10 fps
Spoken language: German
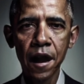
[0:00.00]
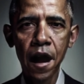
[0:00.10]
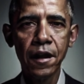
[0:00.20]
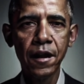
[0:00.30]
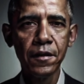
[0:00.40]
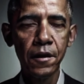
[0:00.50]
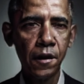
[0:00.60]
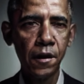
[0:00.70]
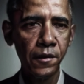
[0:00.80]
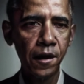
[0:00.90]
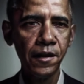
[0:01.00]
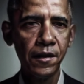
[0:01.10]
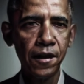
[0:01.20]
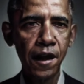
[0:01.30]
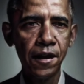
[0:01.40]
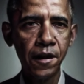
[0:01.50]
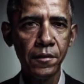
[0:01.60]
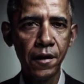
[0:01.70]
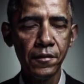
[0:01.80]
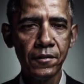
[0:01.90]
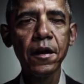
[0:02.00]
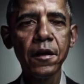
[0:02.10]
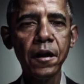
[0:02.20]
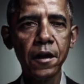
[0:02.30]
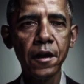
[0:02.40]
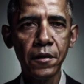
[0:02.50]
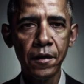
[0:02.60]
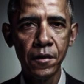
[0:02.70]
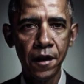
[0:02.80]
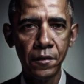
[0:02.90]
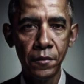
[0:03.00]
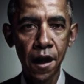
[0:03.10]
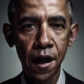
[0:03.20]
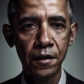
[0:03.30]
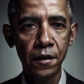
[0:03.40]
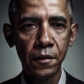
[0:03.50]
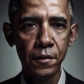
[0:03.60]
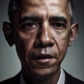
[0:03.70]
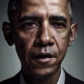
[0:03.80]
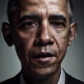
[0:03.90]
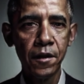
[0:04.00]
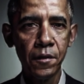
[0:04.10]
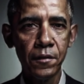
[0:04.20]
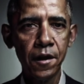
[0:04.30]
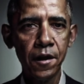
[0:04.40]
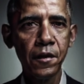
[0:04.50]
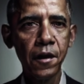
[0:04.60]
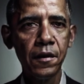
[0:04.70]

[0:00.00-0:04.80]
an Videokonferenzen teilnehmen. Funktioniert überraschend gut und problemlos.